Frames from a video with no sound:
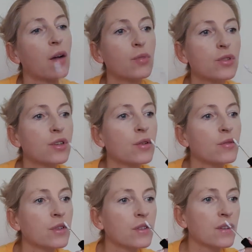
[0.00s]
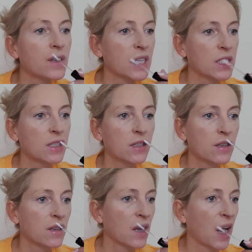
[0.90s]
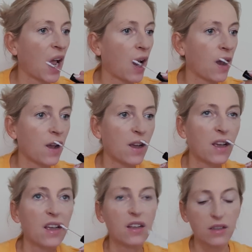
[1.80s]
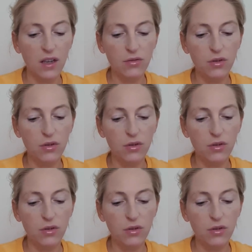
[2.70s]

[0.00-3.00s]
Błyszczyk mam przezroczysty. Ten,